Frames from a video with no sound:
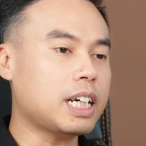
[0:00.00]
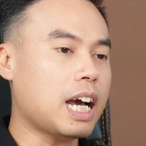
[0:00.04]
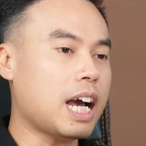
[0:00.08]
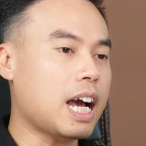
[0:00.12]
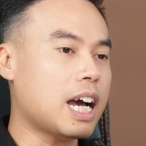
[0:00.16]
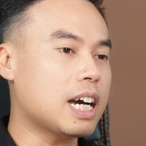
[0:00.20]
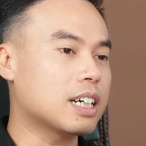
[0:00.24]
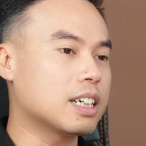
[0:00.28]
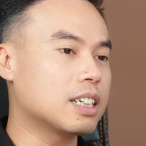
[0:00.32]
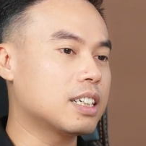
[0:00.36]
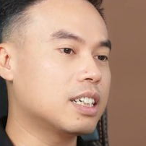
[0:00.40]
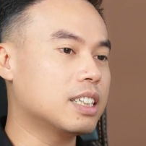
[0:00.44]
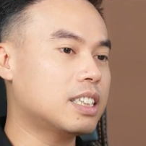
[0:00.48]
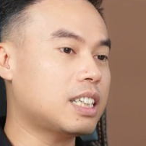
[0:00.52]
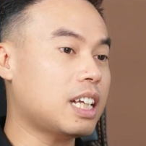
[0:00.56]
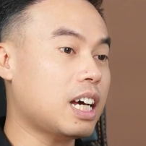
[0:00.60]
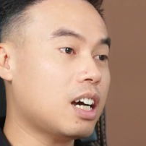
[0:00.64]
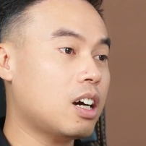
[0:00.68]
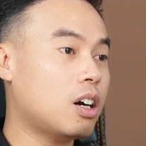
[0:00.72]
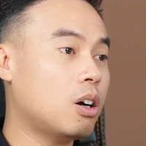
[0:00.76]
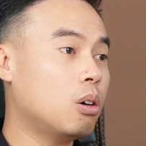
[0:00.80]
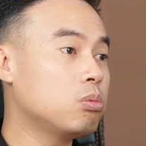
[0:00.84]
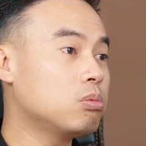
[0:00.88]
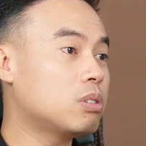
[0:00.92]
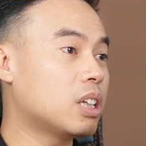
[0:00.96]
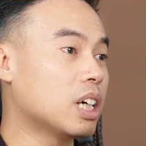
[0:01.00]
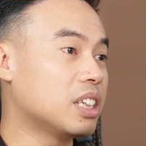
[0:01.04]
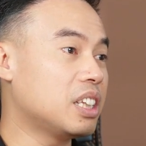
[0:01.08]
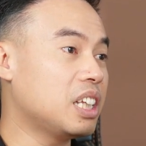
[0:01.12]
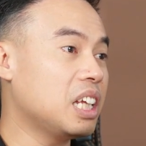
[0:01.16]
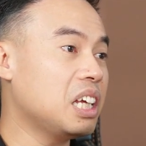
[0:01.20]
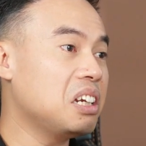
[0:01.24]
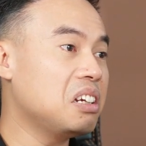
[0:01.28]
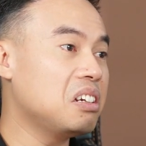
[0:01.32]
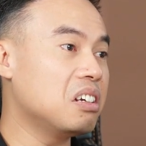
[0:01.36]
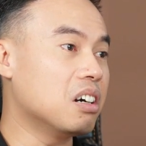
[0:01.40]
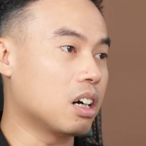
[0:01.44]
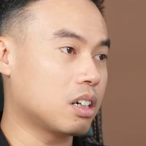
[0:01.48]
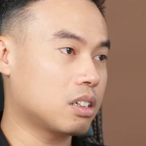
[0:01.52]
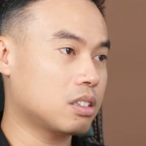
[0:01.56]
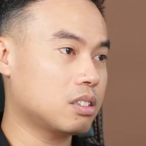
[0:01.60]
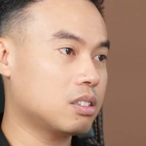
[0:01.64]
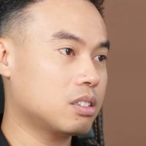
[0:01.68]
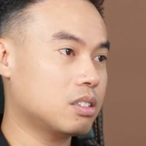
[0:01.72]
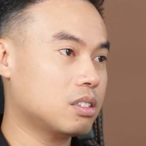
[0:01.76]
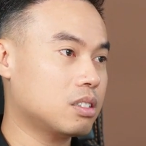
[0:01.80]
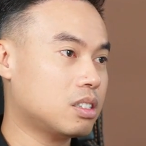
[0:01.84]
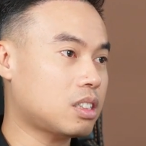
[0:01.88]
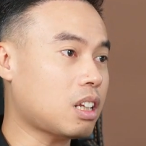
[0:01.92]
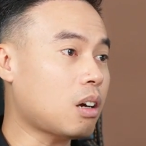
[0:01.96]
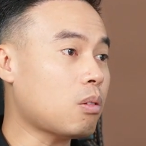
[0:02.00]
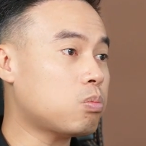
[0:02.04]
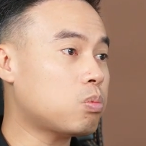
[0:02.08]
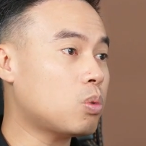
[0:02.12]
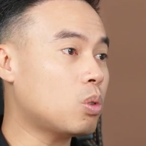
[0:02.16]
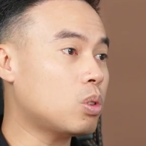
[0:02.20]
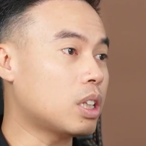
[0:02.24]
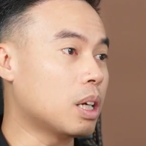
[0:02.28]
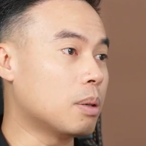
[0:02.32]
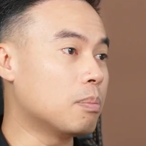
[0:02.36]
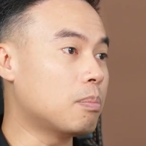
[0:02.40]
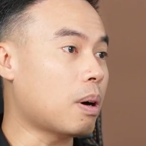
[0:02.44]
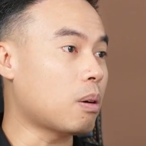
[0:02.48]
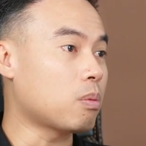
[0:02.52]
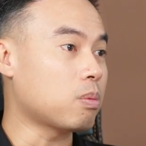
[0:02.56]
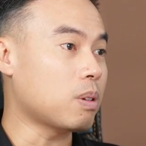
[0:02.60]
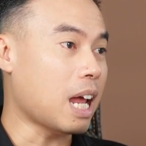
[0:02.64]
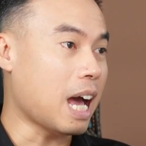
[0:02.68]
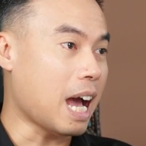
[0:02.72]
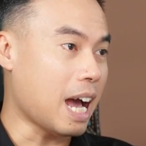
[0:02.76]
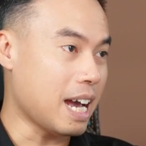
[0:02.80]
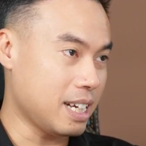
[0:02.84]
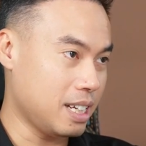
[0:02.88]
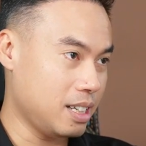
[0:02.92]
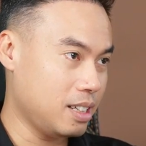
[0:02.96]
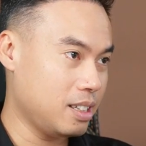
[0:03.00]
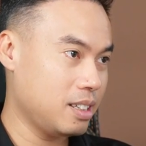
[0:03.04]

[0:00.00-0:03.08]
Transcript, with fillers: hàng người ta không thể tin được tóc có thể mọc lại